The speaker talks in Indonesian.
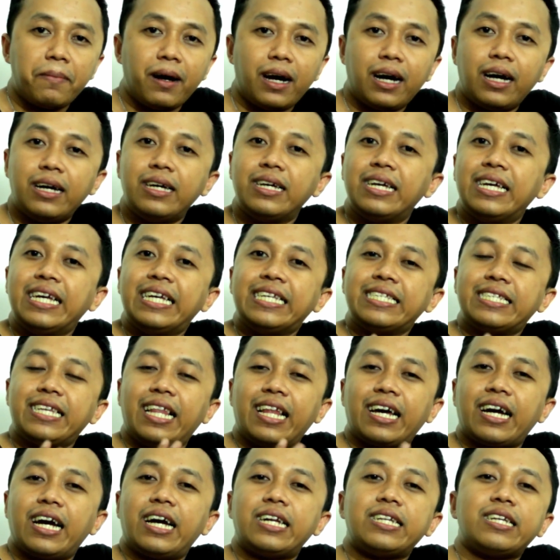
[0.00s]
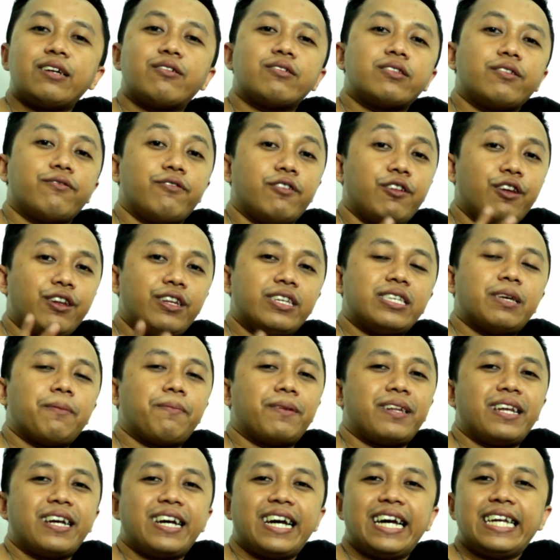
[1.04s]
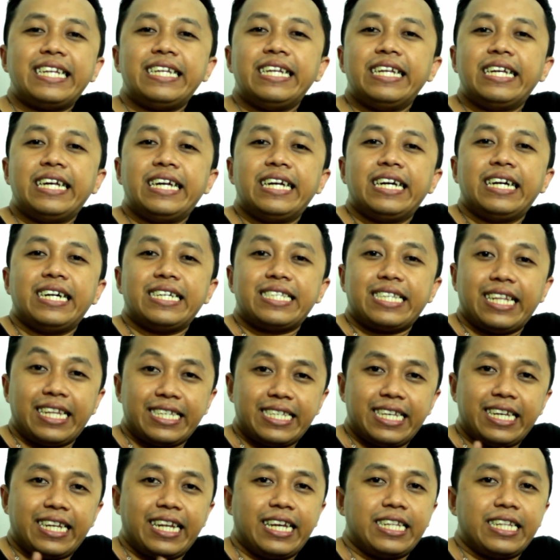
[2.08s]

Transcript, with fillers: apa silahkan ikuti video ini sampai dengan selesai